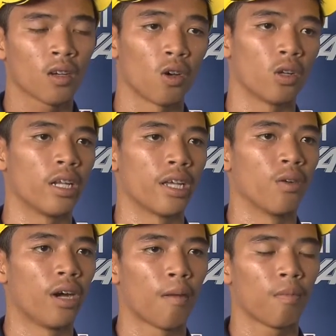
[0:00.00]
กดหนี
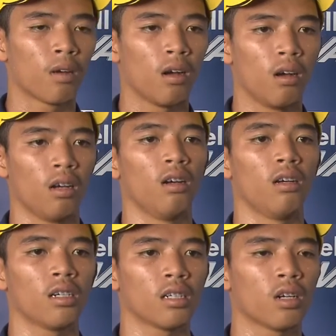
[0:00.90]
ดูครับ ก็
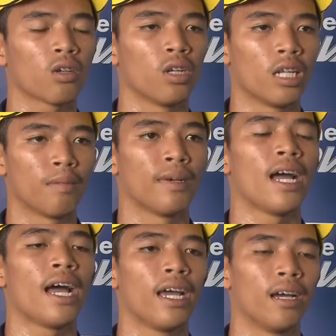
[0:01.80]
ก็กดหนีมา
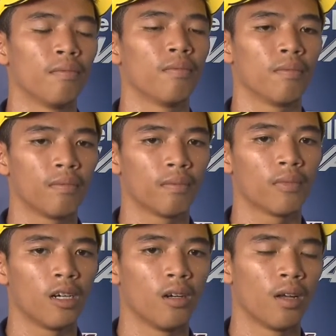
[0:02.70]
ได้ครับ
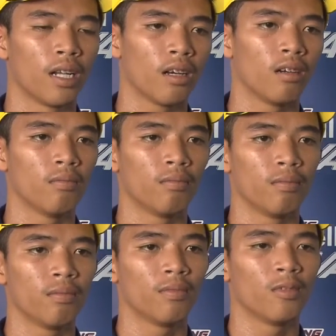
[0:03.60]
ก็วันนี้ก็
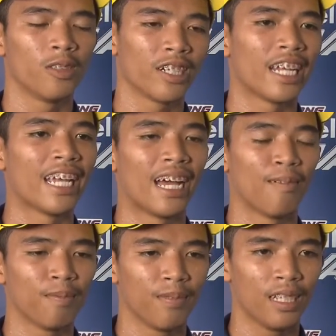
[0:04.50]
รู้สึกดีค
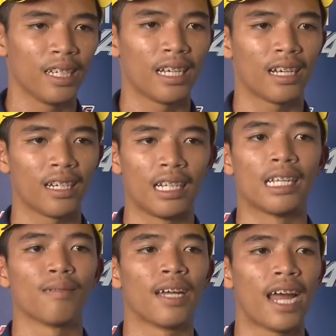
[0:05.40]
รับที่หนี
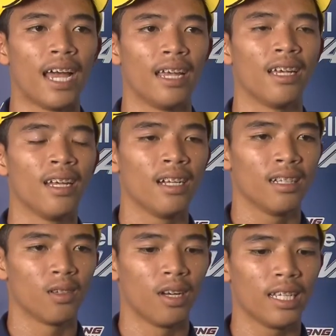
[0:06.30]
มาได้
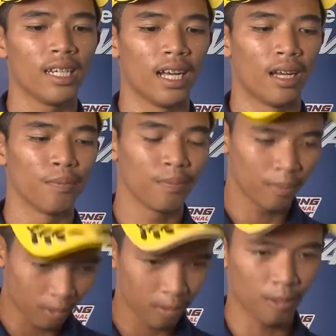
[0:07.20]
จนได้ที่หนึ่งครับ
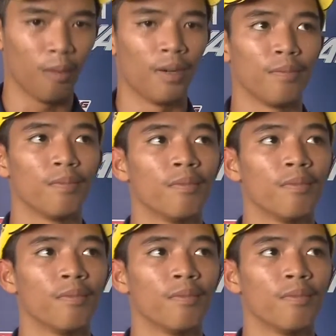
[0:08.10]
ผมครับ